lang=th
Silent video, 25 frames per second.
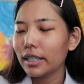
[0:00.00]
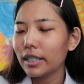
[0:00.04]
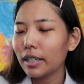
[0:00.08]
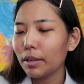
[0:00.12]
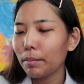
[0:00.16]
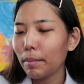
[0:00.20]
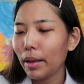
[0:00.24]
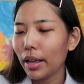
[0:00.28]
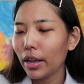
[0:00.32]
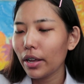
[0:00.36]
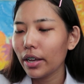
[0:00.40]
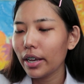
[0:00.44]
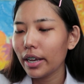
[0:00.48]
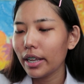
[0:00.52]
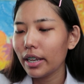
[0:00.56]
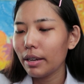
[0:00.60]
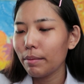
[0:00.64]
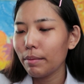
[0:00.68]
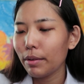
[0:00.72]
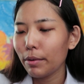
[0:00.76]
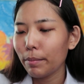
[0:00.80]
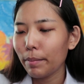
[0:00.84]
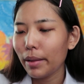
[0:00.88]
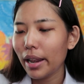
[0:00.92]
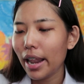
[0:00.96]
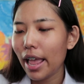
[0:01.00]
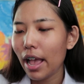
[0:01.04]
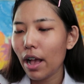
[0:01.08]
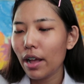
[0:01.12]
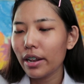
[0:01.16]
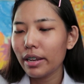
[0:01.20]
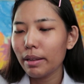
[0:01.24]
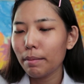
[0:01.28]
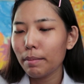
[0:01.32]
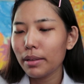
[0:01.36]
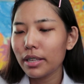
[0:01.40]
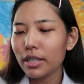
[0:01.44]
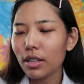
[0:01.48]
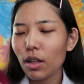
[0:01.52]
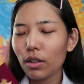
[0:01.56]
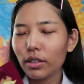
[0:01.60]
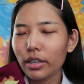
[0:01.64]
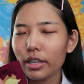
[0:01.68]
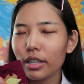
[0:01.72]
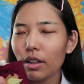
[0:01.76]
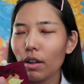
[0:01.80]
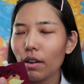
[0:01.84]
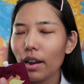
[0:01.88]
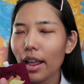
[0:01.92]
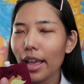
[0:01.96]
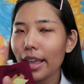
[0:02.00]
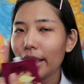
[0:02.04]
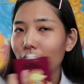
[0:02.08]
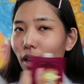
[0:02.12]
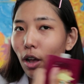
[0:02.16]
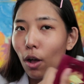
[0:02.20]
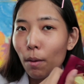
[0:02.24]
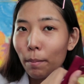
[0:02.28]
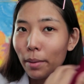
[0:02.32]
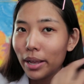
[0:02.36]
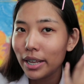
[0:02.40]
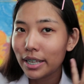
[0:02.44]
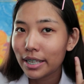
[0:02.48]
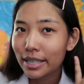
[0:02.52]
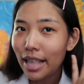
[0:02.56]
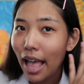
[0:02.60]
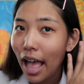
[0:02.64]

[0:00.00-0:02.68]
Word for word: ซึ่งไม้ก็เคยรีวิวไปแล้วอันนี้เป็นซองที่เท่าไหร่ก็ไม่